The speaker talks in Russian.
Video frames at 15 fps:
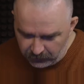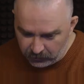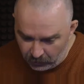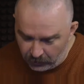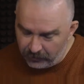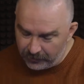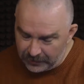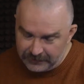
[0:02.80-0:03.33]

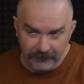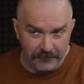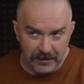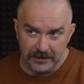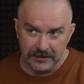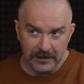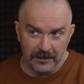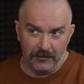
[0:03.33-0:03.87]
Но
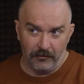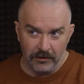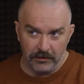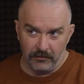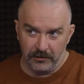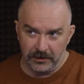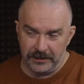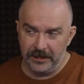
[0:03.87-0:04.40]
развивалась далеко не
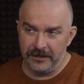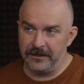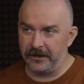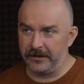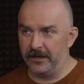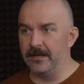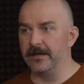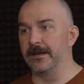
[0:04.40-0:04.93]
только средняя
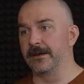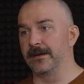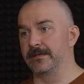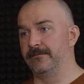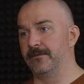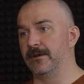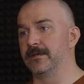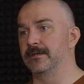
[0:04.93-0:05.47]
артиллерия.
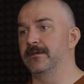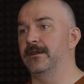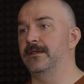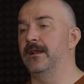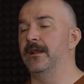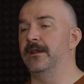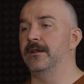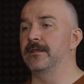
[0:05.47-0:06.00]
Развивалась
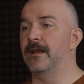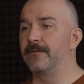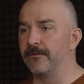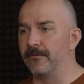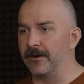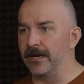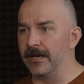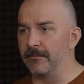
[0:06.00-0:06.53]
артиллерия
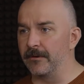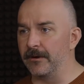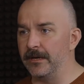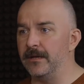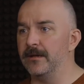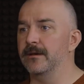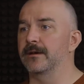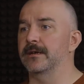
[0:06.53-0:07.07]
главного калибра
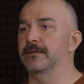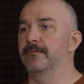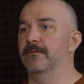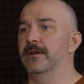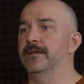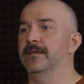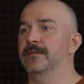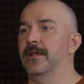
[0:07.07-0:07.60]
и
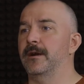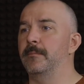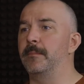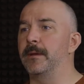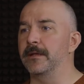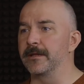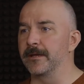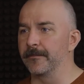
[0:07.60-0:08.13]
развивались
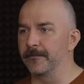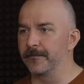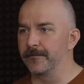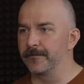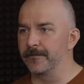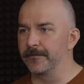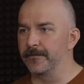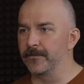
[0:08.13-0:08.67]
торпеды.
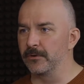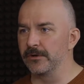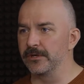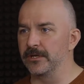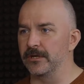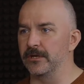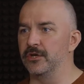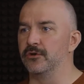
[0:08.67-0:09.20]
То
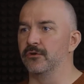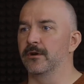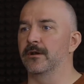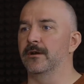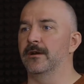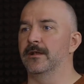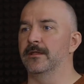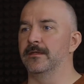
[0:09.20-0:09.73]
есть это
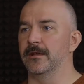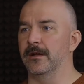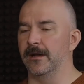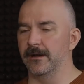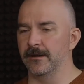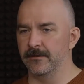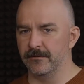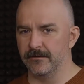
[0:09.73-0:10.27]
еще
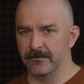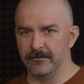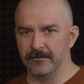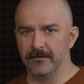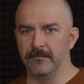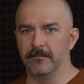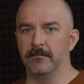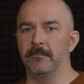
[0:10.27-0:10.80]
одна
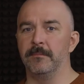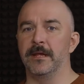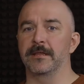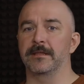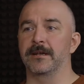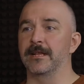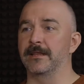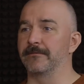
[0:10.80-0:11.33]

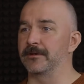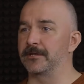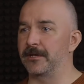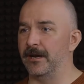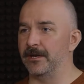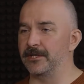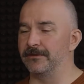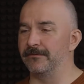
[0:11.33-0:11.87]
метка этого
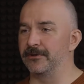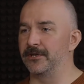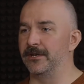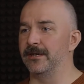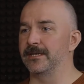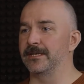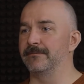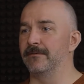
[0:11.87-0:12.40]
страшного
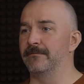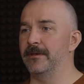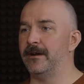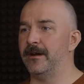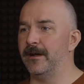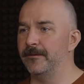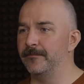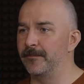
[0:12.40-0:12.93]
железного
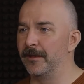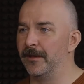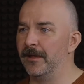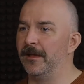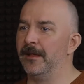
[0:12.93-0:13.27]
века